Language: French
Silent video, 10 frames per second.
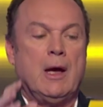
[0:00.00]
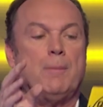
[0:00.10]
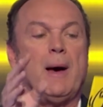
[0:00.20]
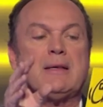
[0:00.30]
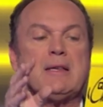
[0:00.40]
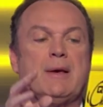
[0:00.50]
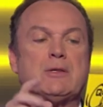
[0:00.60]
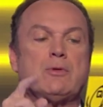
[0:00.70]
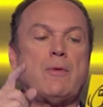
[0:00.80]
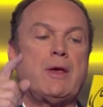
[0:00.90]
Par SMS,
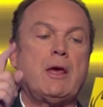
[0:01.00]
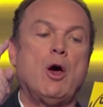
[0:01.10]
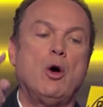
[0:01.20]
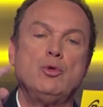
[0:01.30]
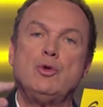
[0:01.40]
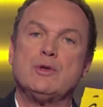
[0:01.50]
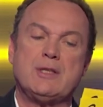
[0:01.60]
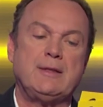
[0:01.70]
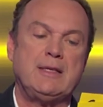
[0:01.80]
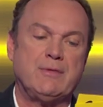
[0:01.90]
vous envoyez 1 ou 2
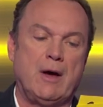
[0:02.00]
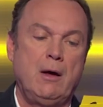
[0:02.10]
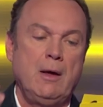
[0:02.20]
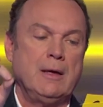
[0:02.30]
7, 10, 20,